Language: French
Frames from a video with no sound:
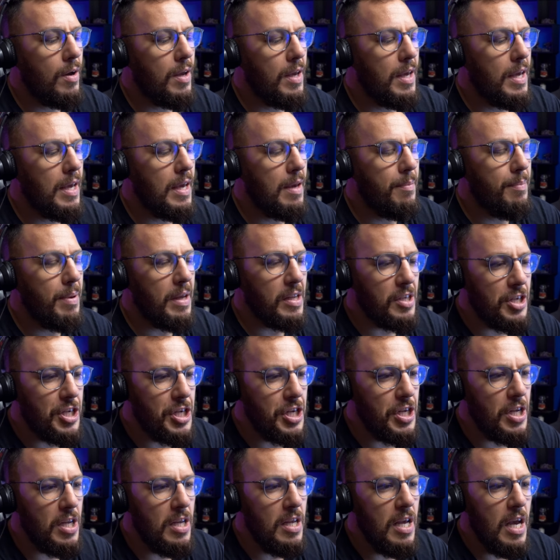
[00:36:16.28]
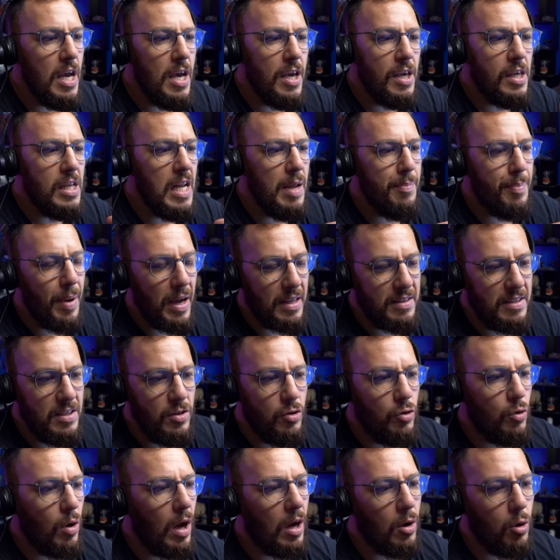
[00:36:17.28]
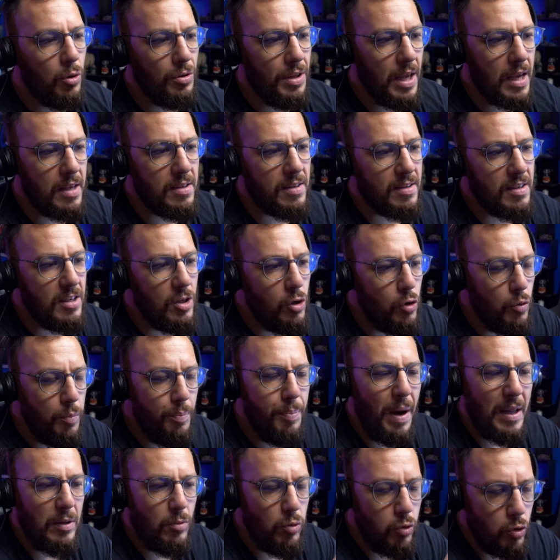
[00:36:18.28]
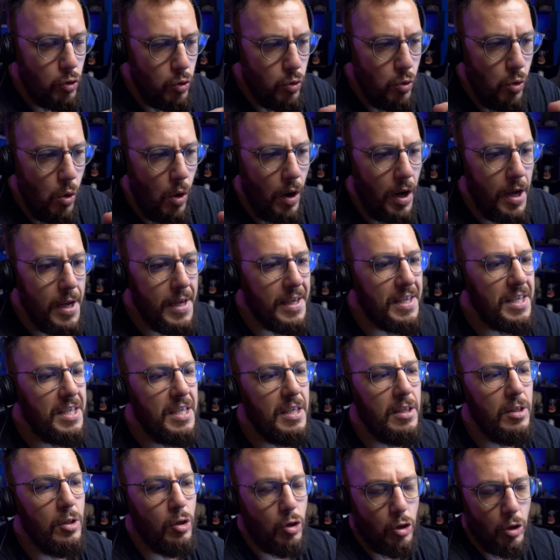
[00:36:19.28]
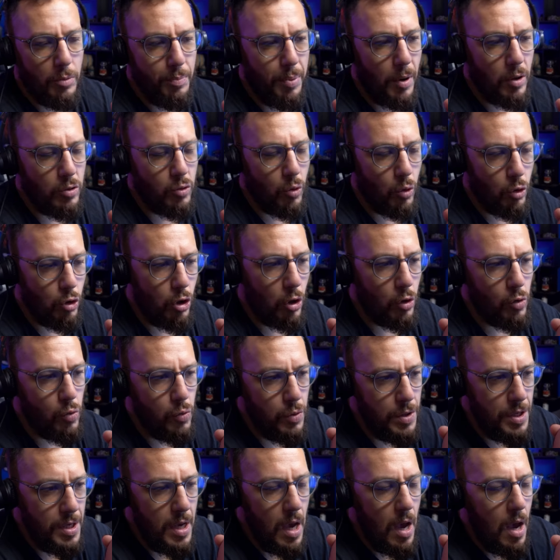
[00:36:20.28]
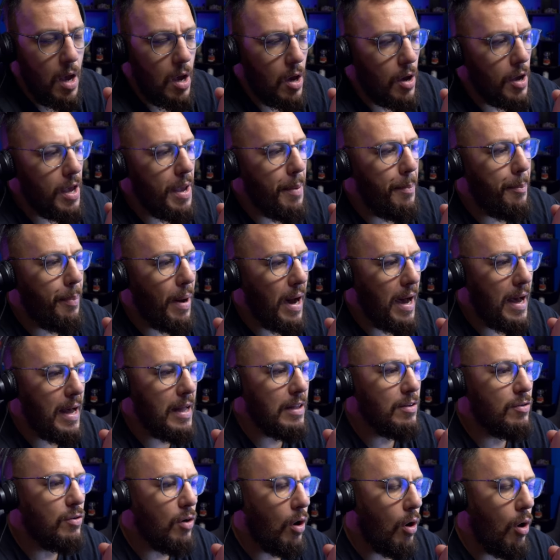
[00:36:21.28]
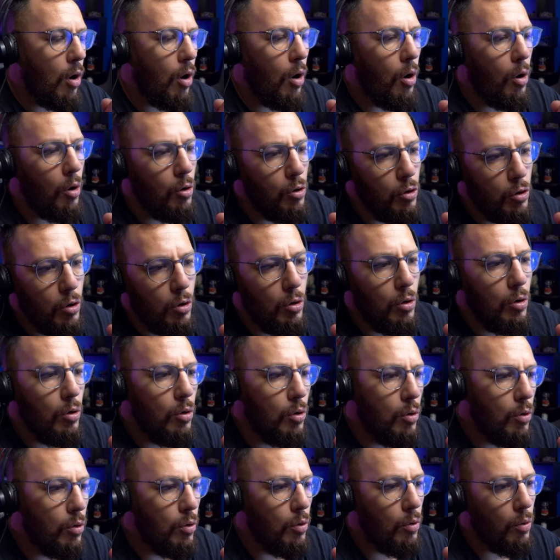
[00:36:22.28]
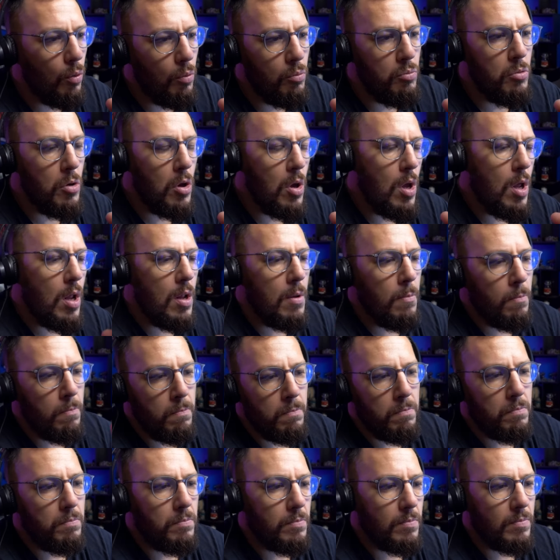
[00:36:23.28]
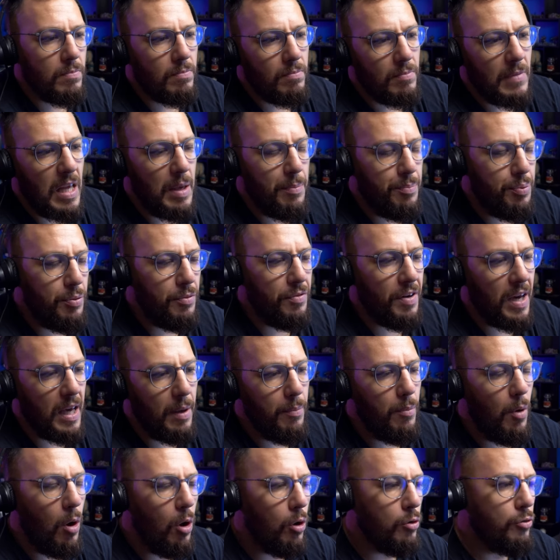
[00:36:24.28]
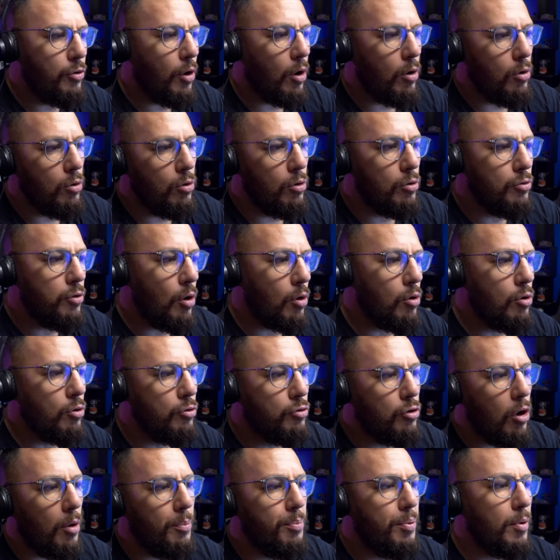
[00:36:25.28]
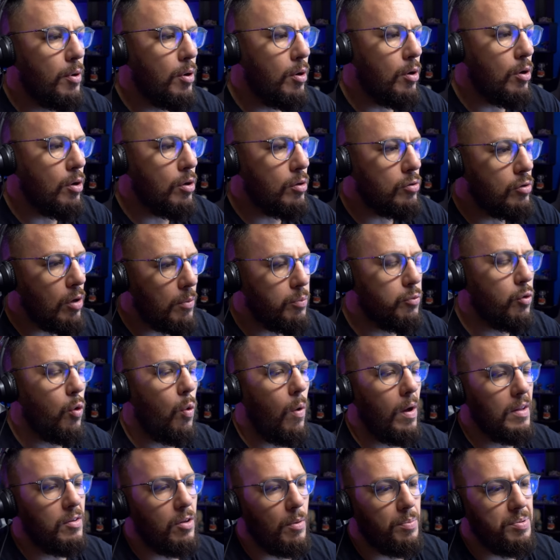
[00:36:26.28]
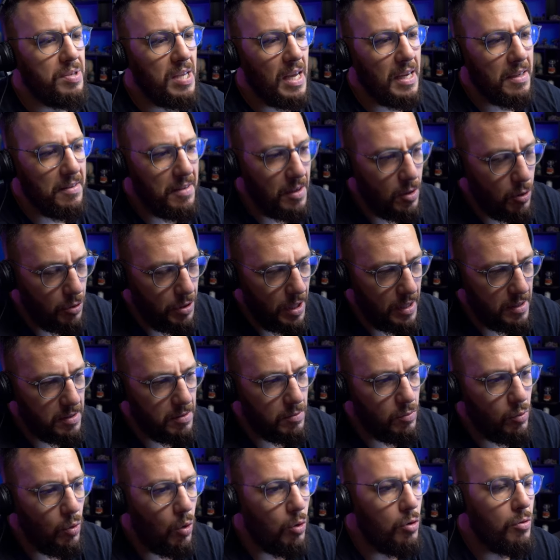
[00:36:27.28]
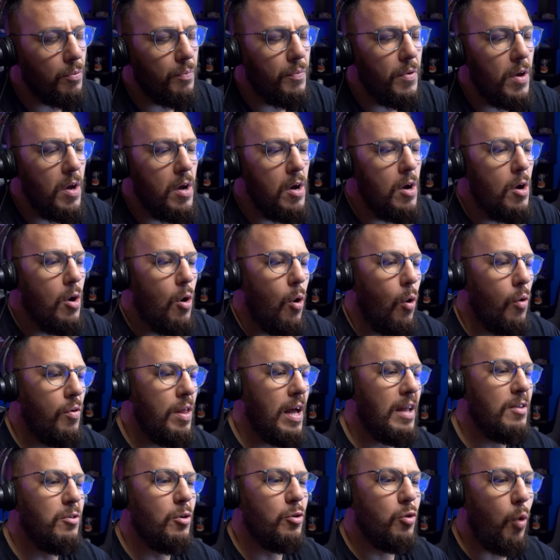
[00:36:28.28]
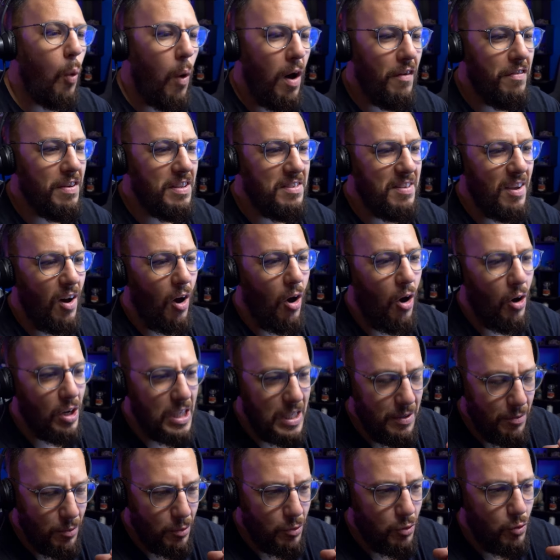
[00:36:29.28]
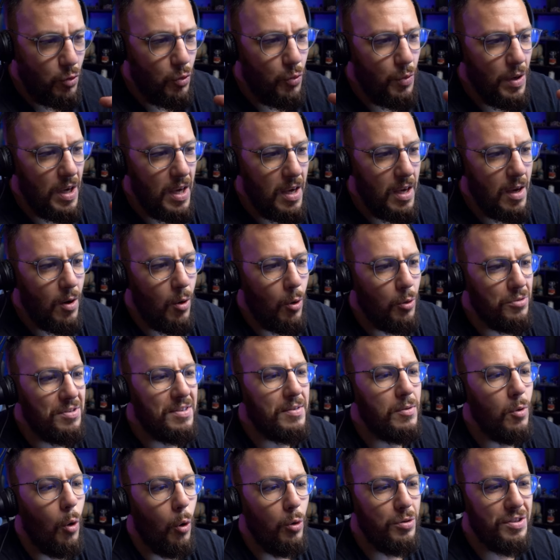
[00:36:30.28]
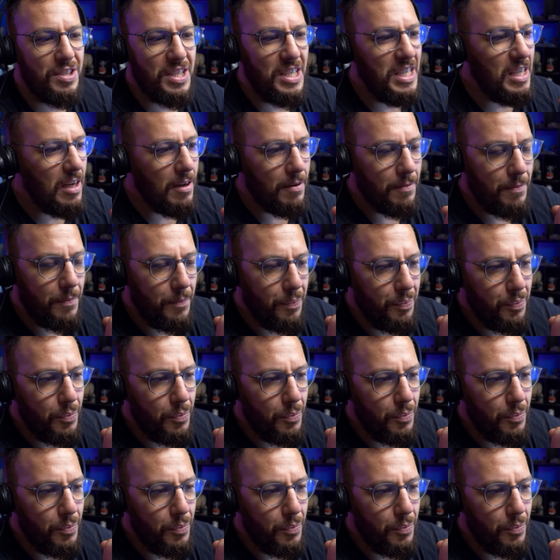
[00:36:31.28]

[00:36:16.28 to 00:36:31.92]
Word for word: et Benji, il est parti sur un codex qui joue pas toujours et qui, je pense, aujourd'hui, est pas dans le et puis vraiment dans le, dans le top, euh, top 3, top 5 des codex. Donc, on a nos trois vétérans qui vont se tuer au, skill,